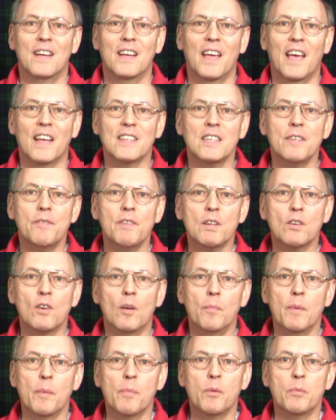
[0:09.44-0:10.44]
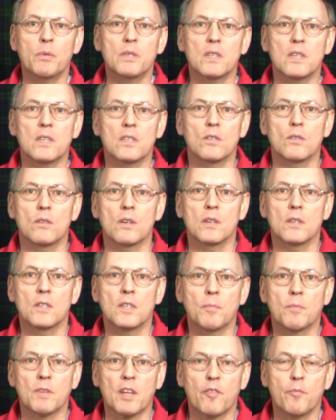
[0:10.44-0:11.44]
Herzlich willkommen im The Whisky Store,
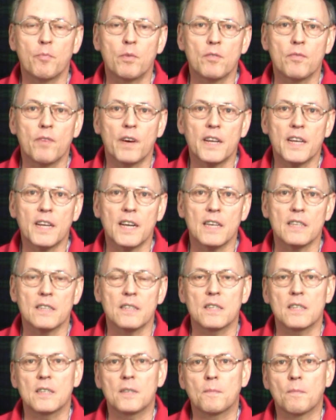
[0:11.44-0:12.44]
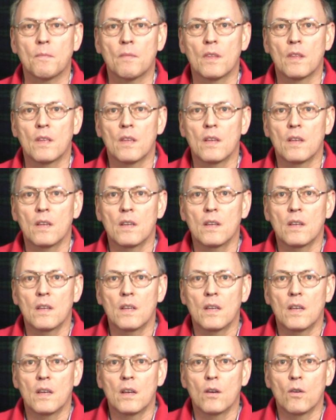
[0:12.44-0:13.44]
dem Treffpunkt feiner Geister.
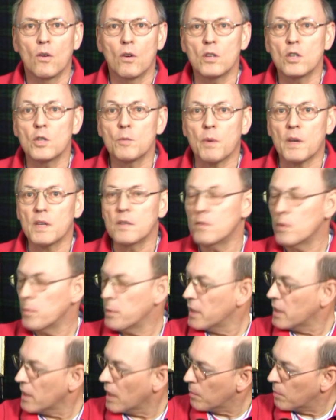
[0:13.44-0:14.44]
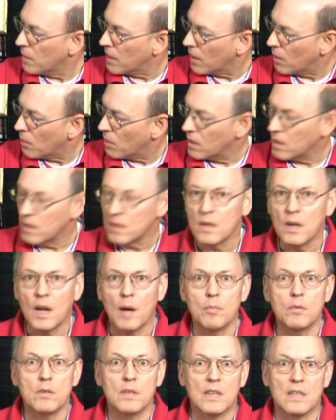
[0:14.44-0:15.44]
Heute sprechen wir über den Abalauer
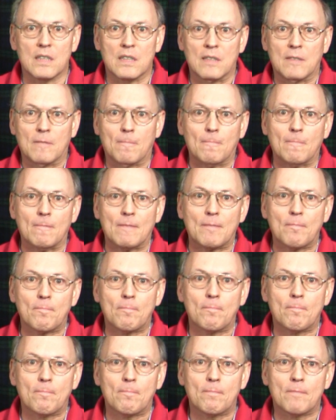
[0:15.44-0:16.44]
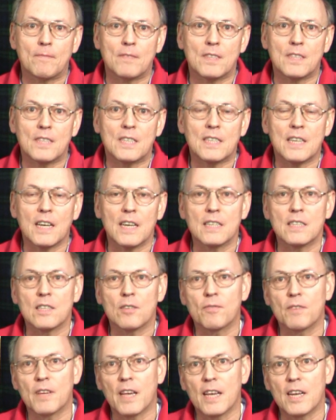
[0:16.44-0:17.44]
Abunat. Dies heißt
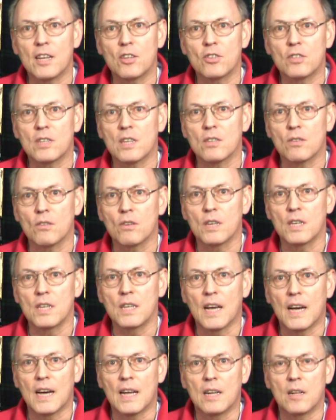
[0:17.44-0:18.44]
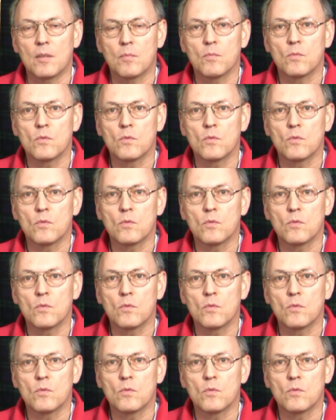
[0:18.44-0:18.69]
auf Gälisch das Original.